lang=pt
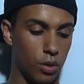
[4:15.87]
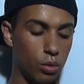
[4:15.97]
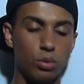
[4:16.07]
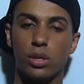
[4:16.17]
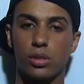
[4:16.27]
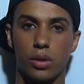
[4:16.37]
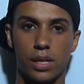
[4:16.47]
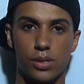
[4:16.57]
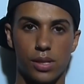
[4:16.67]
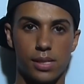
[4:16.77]
com dois
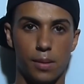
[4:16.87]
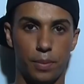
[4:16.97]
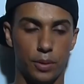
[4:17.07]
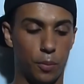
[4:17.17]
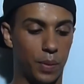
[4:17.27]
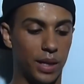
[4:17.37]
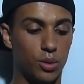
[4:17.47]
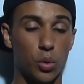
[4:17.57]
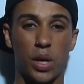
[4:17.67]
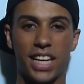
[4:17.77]
corações tampando o
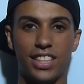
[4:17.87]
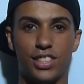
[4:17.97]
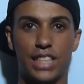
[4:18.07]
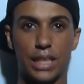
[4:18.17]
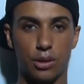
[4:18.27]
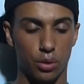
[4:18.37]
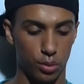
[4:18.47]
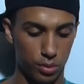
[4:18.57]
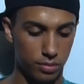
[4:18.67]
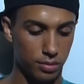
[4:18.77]
peito,
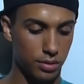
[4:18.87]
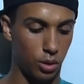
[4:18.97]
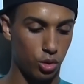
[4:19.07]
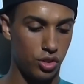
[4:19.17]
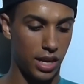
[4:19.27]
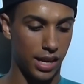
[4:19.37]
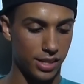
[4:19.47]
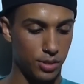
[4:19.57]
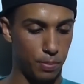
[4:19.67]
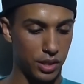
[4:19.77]
ridículo.
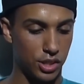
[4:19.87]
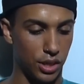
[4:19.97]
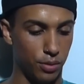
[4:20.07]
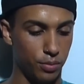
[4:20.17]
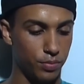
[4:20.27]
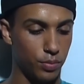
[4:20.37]
Odiei de paixão.